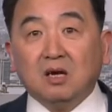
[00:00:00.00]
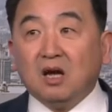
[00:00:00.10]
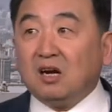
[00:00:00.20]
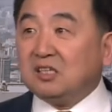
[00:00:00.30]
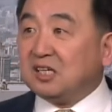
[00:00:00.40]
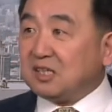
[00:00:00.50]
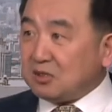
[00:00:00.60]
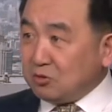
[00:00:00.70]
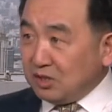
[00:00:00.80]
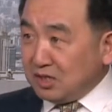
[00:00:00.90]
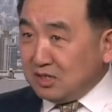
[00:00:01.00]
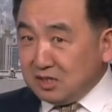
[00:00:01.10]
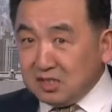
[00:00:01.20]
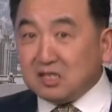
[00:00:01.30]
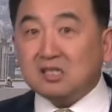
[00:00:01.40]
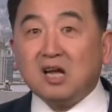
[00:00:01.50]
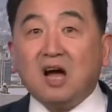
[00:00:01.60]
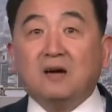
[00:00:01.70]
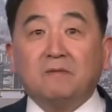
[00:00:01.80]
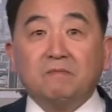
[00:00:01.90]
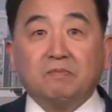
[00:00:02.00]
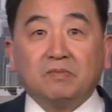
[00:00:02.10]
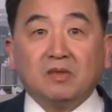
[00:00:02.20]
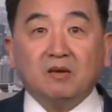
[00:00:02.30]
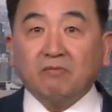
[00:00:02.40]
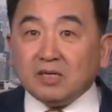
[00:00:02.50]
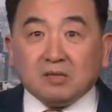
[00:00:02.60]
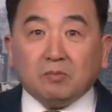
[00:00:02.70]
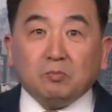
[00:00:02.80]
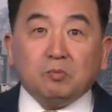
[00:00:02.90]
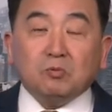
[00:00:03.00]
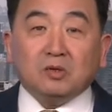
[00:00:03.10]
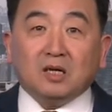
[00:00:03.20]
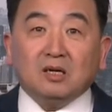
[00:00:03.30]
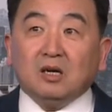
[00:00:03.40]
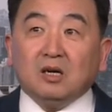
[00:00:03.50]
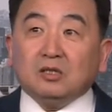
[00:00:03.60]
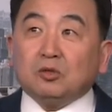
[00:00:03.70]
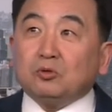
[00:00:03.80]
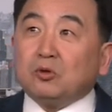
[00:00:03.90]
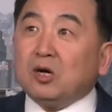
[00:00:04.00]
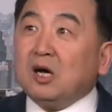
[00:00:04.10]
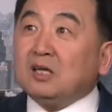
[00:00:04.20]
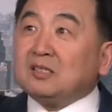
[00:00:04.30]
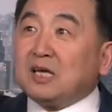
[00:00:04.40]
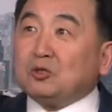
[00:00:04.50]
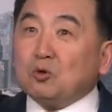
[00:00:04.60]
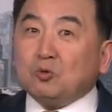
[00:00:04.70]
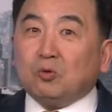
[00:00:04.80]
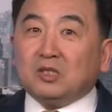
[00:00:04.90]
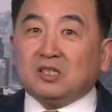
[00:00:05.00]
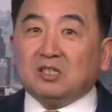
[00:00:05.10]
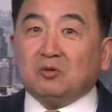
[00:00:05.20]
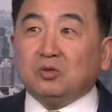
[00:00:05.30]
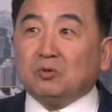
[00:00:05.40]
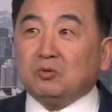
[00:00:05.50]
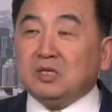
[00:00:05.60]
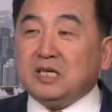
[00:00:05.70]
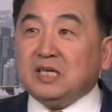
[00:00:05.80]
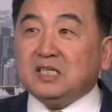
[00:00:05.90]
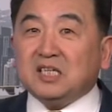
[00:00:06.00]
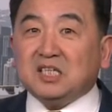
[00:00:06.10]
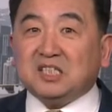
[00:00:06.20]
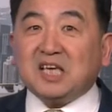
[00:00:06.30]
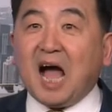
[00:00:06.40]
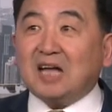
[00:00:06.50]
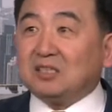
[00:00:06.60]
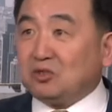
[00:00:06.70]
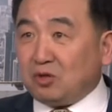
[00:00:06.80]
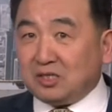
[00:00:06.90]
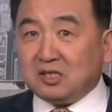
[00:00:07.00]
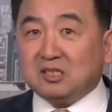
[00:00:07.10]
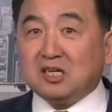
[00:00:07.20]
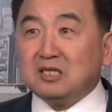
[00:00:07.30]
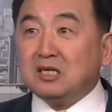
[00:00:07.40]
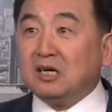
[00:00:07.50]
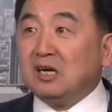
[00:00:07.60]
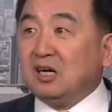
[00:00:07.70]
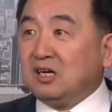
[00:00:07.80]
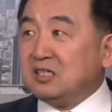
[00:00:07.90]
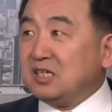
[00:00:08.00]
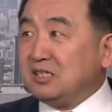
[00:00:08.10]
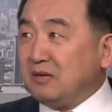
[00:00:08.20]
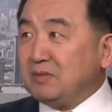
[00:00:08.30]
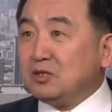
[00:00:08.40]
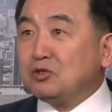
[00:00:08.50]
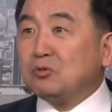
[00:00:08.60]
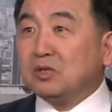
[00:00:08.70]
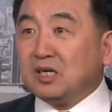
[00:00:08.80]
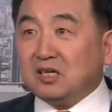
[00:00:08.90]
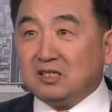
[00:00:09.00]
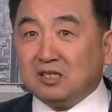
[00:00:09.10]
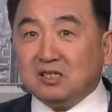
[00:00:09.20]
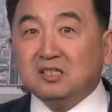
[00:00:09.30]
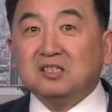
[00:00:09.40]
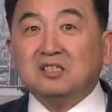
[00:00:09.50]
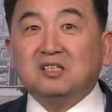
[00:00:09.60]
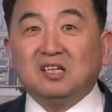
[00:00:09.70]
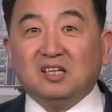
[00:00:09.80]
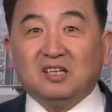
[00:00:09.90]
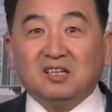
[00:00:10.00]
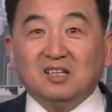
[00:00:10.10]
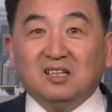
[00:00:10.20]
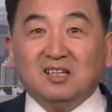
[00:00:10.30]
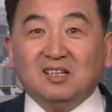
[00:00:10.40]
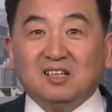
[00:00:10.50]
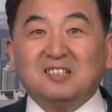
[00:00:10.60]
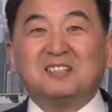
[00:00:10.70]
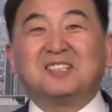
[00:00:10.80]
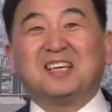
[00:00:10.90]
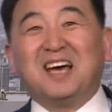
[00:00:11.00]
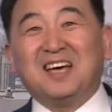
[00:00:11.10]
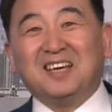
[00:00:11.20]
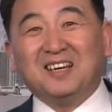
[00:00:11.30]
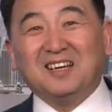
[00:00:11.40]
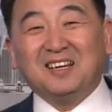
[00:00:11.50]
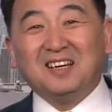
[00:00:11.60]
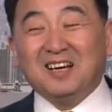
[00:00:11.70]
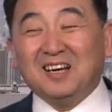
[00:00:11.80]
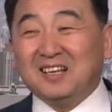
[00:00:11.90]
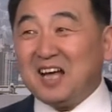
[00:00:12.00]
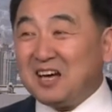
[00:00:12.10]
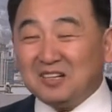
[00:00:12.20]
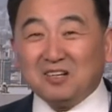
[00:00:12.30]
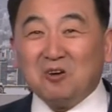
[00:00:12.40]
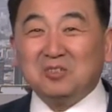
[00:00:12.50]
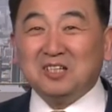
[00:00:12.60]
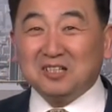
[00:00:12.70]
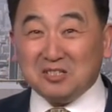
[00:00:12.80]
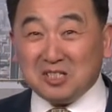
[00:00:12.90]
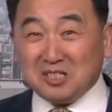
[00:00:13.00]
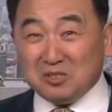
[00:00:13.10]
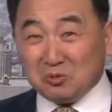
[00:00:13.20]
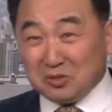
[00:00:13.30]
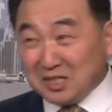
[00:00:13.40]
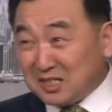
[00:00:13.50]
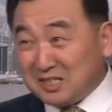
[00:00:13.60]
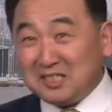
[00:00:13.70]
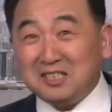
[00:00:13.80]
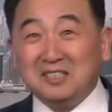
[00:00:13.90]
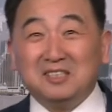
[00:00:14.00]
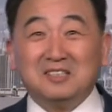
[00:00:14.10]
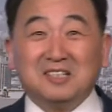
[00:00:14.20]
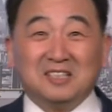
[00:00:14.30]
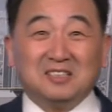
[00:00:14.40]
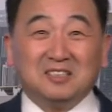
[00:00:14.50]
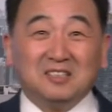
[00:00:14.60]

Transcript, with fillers: 而且他觉得很欣赏，为什么不呢？就说在中国的社会中，一切假的全是真的，而且人们做的很合情合理，他挣钱，他很高兴跟习主席很近。这次，